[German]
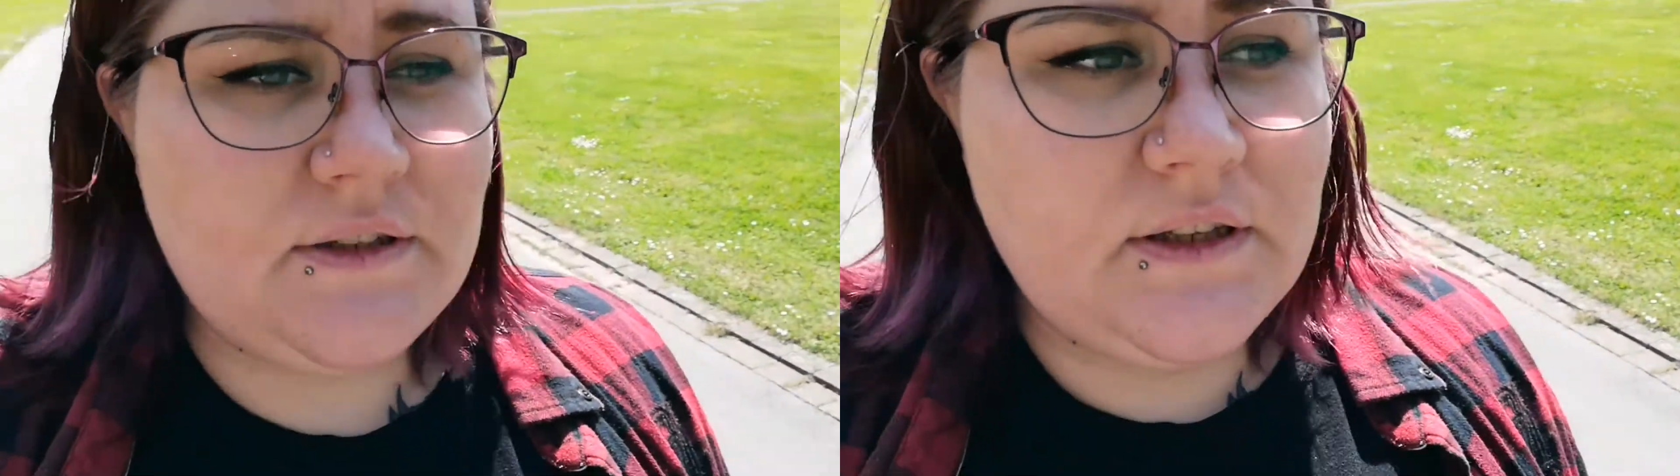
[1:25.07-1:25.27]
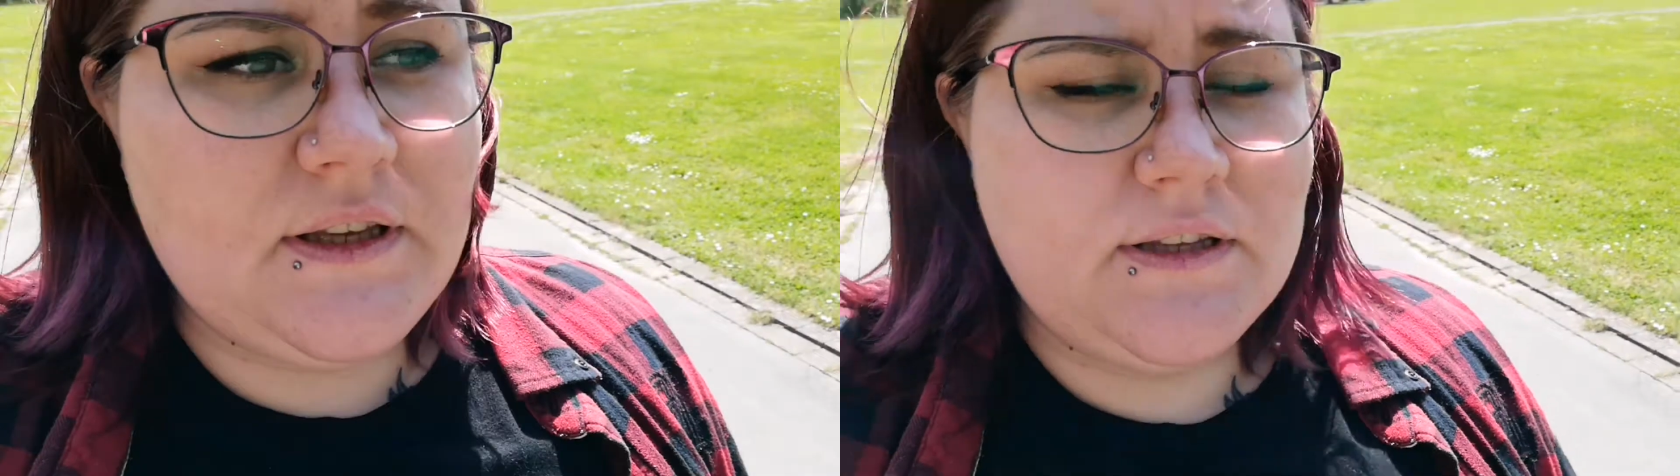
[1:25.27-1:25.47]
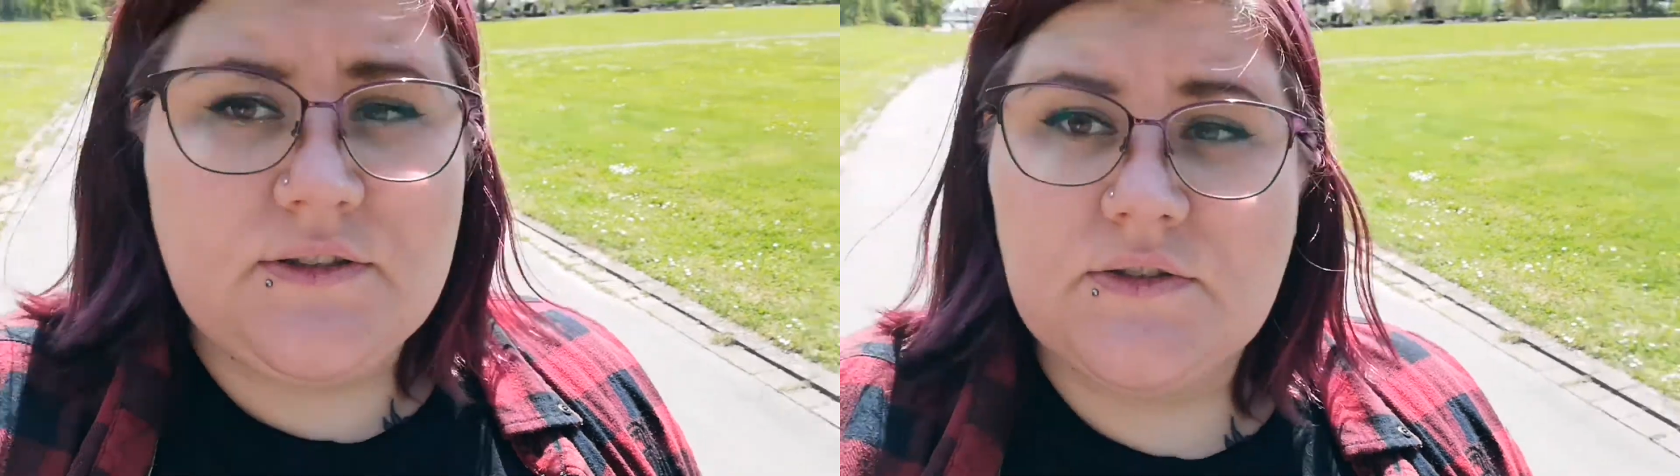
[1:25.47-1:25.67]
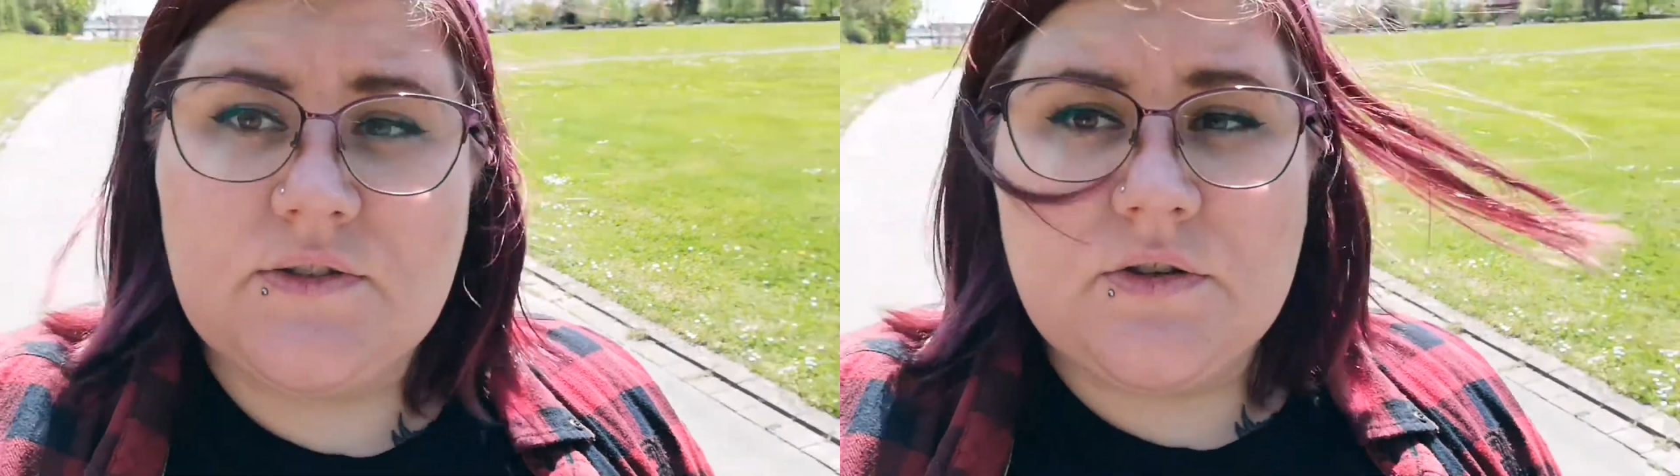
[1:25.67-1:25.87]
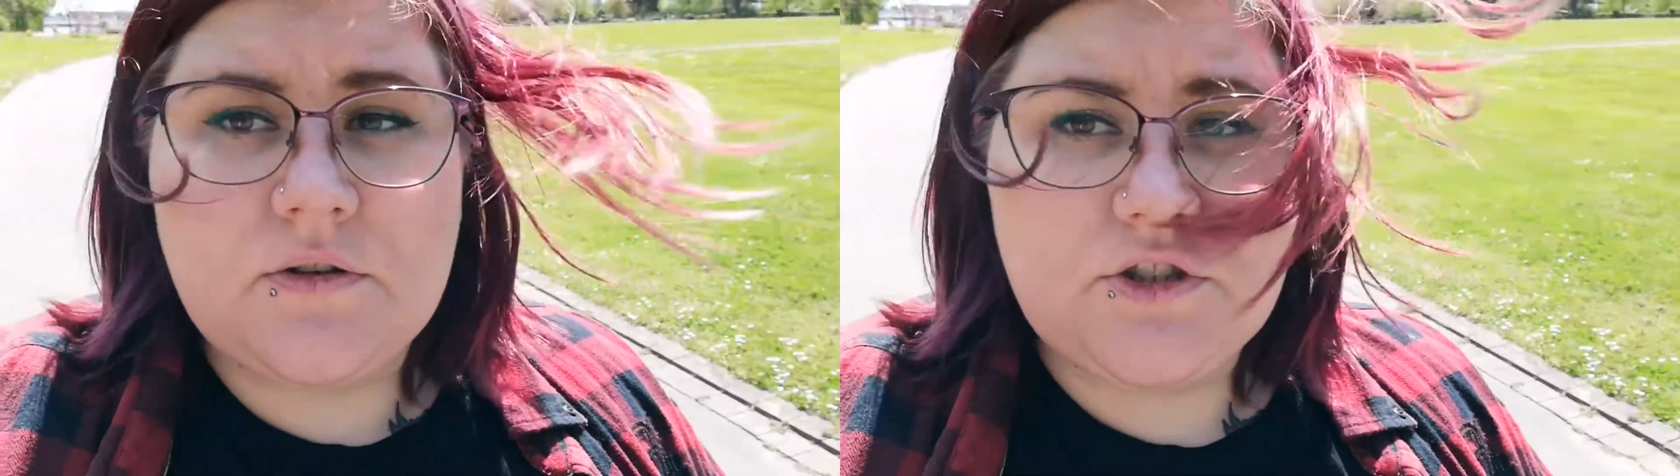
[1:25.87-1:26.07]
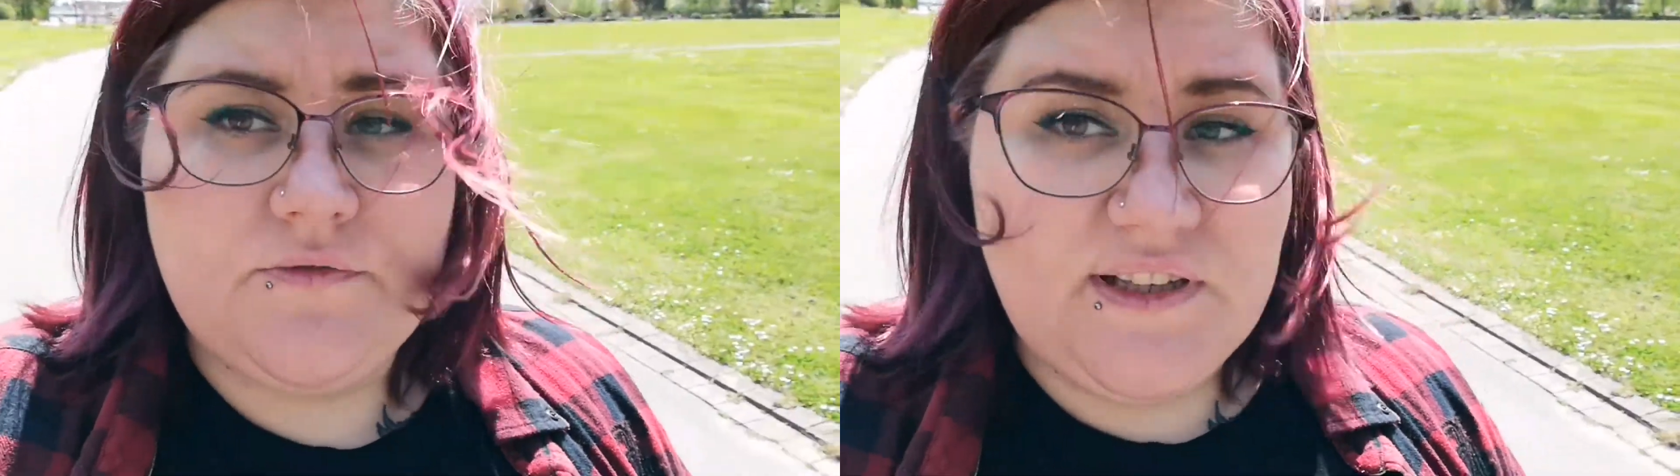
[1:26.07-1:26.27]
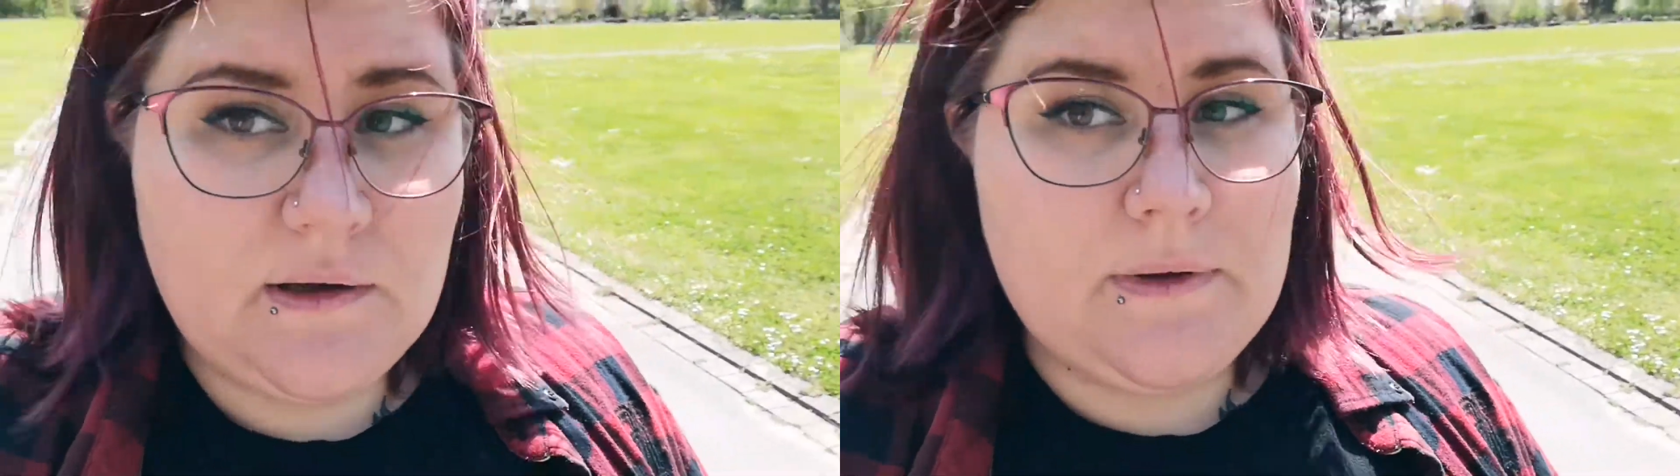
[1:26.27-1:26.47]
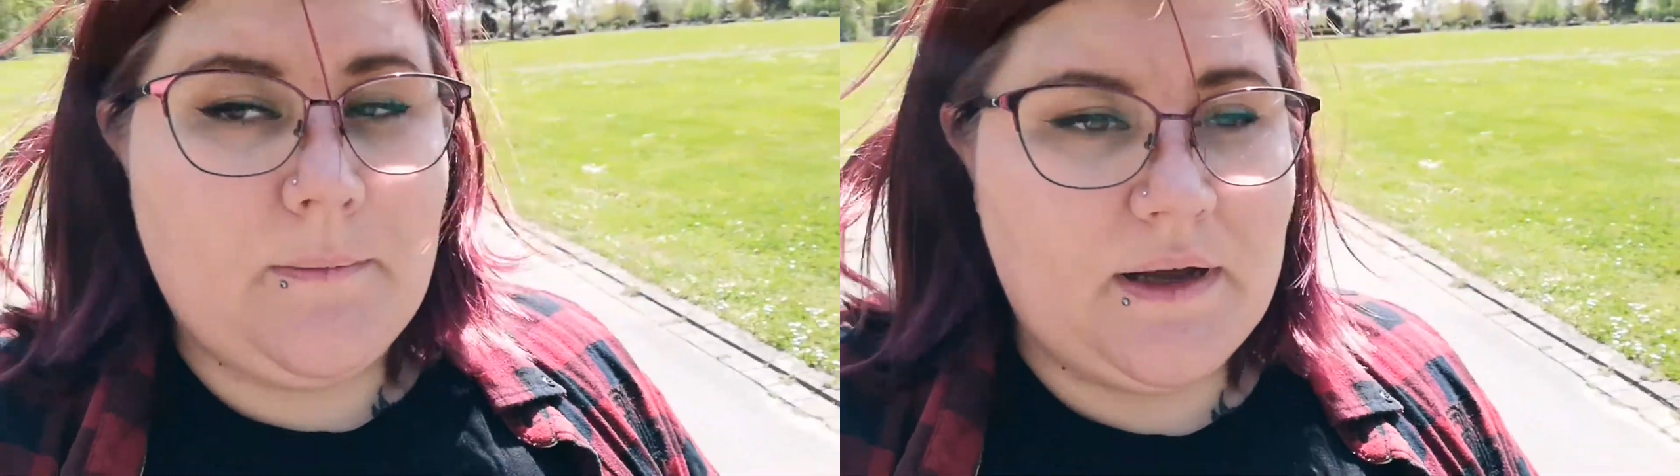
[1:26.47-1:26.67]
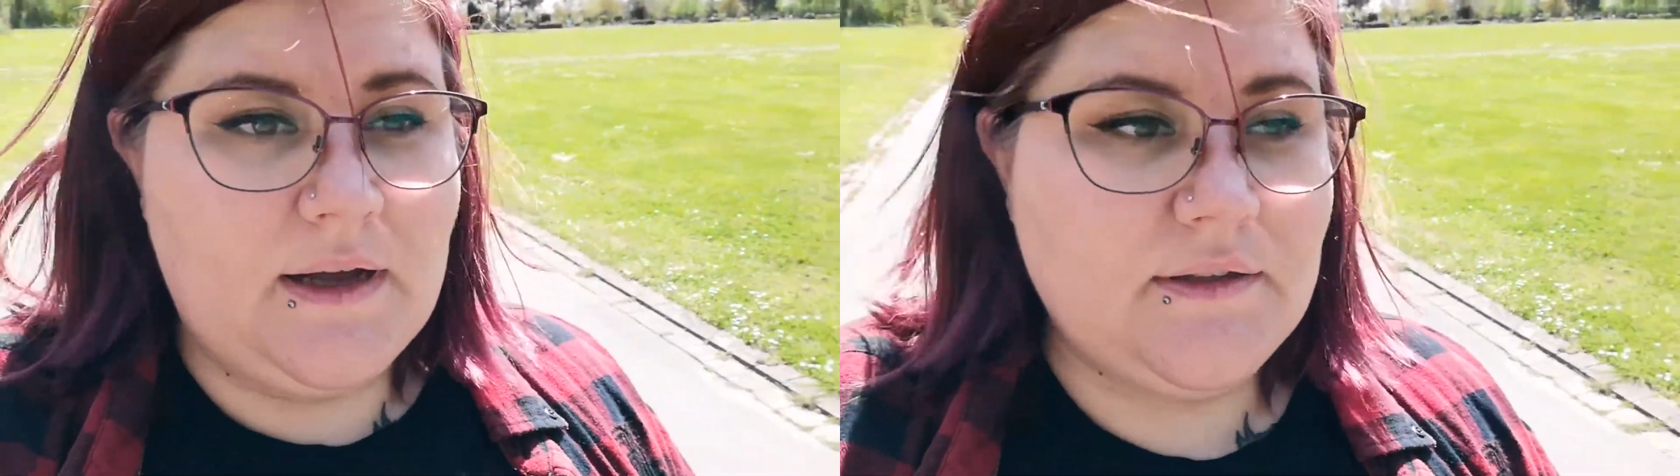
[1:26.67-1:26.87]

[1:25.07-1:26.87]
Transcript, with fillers: dann geht's zur Schwiegermama,